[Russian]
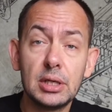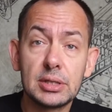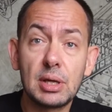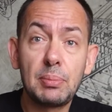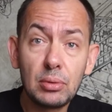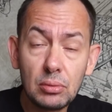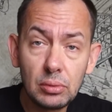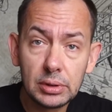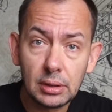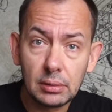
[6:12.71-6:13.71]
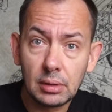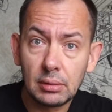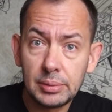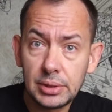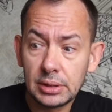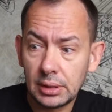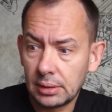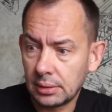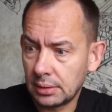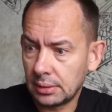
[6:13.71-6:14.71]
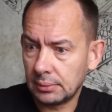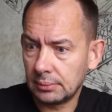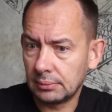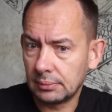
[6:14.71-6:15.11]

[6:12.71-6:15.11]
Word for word: за полгода э, вообще-то э,